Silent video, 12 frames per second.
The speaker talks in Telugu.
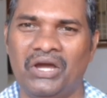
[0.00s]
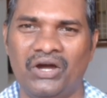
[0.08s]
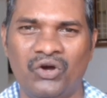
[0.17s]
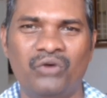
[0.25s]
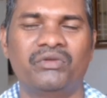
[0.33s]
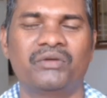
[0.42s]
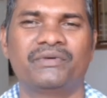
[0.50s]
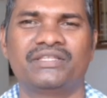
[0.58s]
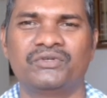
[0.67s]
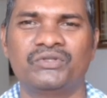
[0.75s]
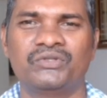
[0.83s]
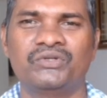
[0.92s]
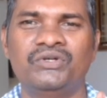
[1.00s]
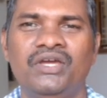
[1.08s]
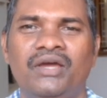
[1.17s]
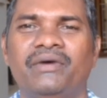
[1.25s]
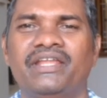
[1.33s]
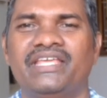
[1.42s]
హోమియోపతి ముందు
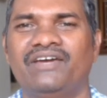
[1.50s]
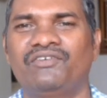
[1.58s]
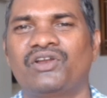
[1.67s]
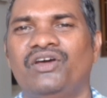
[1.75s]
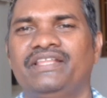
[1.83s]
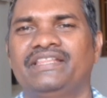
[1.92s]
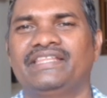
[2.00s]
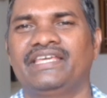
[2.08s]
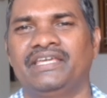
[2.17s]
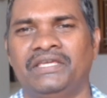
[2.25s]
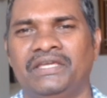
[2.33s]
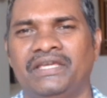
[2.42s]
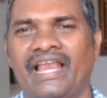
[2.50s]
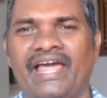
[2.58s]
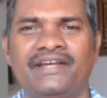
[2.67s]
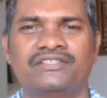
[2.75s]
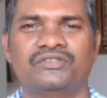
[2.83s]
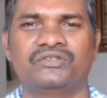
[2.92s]
మరి ఎవరిలో అయితే ఈ
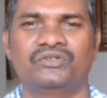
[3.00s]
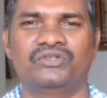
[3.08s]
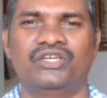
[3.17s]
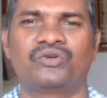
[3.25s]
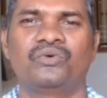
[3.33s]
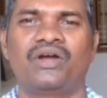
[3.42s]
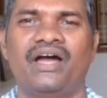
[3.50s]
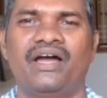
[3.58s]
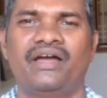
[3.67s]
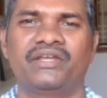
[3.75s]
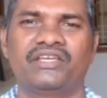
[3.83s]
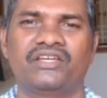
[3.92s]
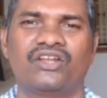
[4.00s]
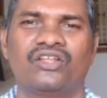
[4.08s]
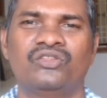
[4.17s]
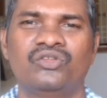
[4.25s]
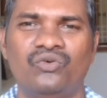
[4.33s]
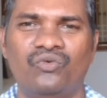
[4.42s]
గ్లాండ్స్ ఎక్కువగా మరి
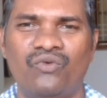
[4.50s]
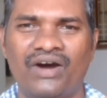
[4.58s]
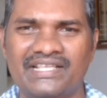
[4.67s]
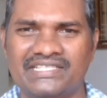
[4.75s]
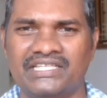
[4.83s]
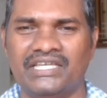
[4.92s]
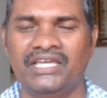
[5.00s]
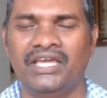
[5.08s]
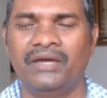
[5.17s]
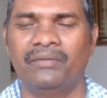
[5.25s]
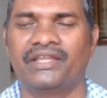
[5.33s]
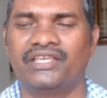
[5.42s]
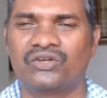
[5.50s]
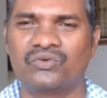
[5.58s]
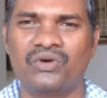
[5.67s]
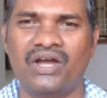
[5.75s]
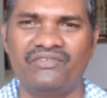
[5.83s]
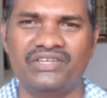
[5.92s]
గ్రంథులు వాచి మరి
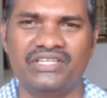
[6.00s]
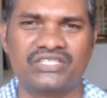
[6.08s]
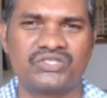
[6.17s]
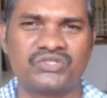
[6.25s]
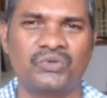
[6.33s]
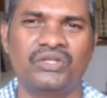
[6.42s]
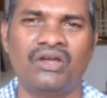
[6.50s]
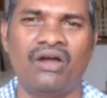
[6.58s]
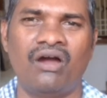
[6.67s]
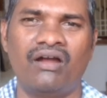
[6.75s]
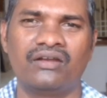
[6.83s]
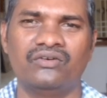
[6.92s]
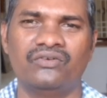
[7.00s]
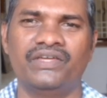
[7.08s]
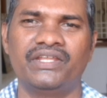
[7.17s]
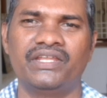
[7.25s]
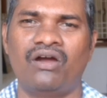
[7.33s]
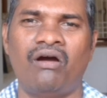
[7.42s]
ఎక్కువగా అవి స్టోనీ హార్డ్
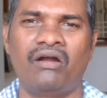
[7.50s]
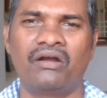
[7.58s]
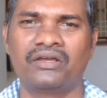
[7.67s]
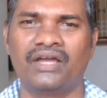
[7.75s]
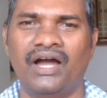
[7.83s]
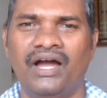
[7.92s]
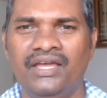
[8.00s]
వెరీ హార్డ్గా